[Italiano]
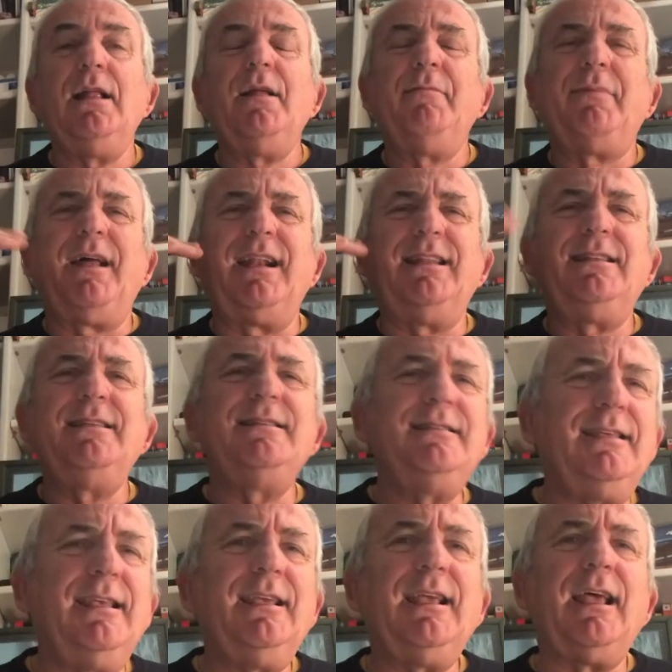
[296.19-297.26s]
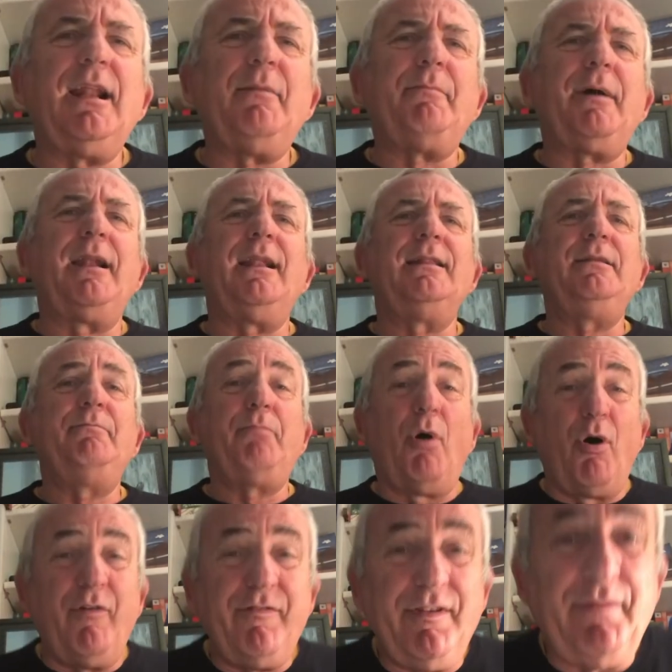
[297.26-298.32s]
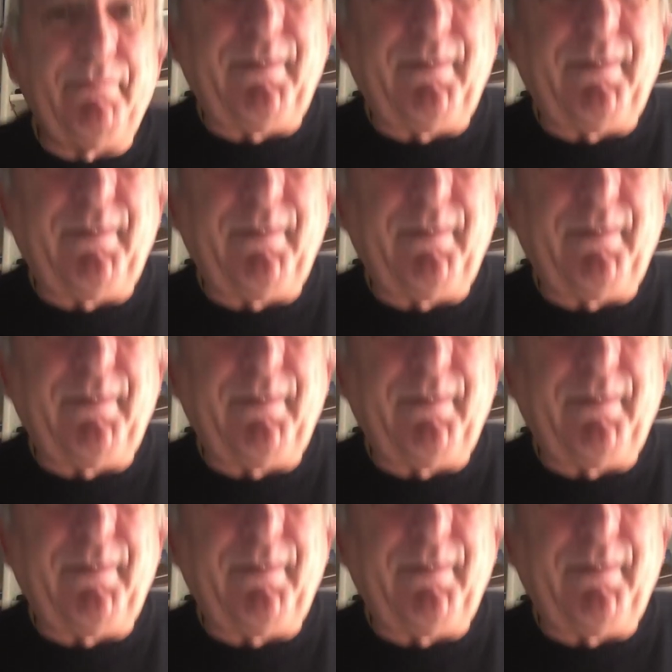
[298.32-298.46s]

parla di zingare, parla di poveri,